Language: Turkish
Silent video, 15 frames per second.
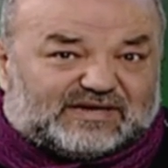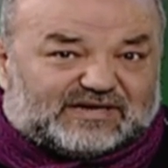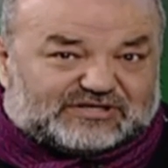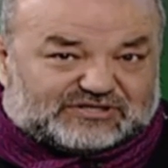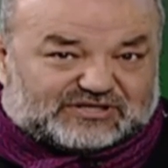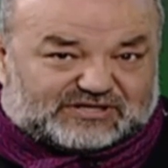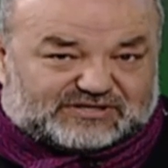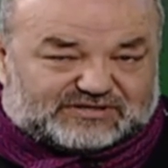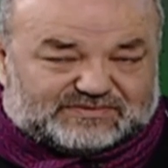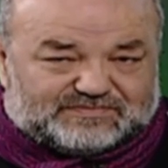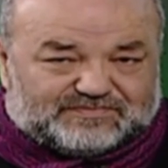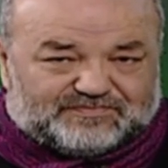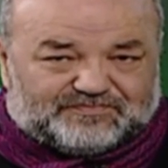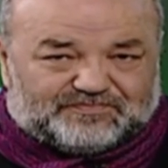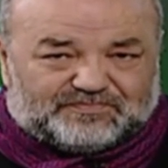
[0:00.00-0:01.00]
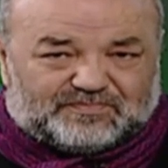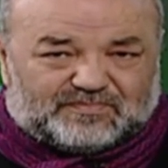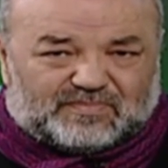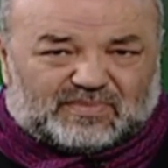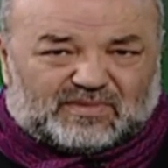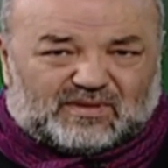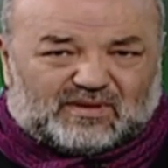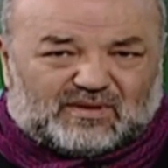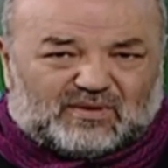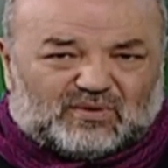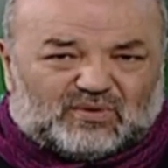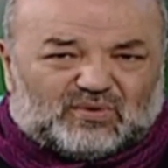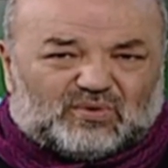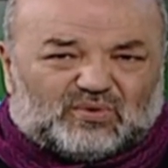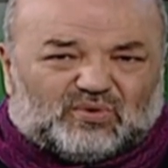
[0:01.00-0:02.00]
geçer.
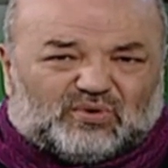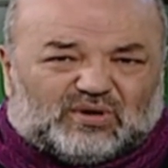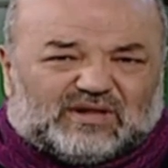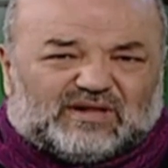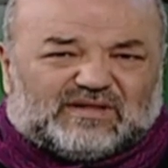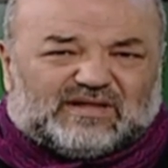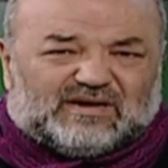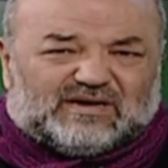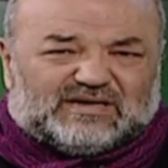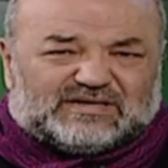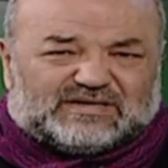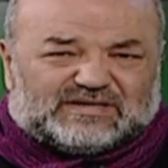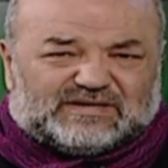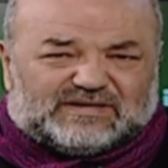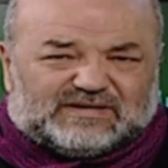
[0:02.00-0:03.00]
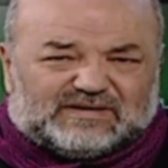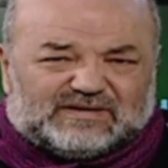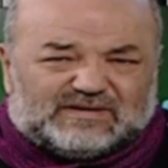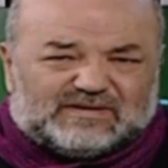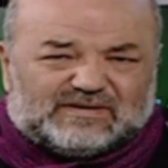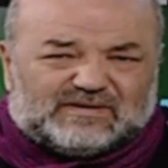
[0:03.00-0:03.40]
Orada denilir ki